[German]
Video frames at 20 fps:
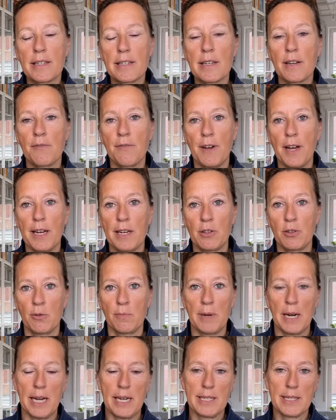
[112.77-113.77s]
der Feind
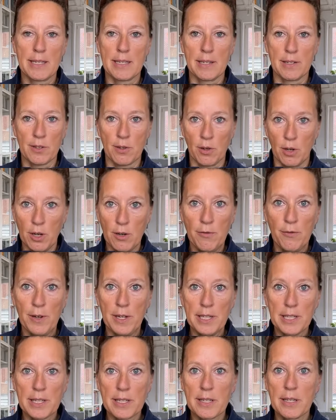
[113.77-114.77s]
Nummer eins des
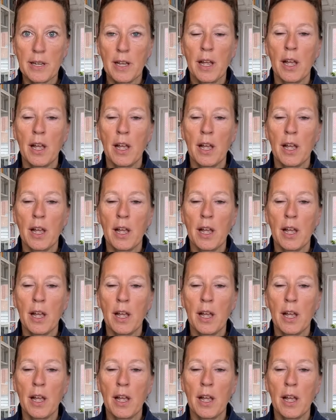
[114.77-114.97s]
Golfers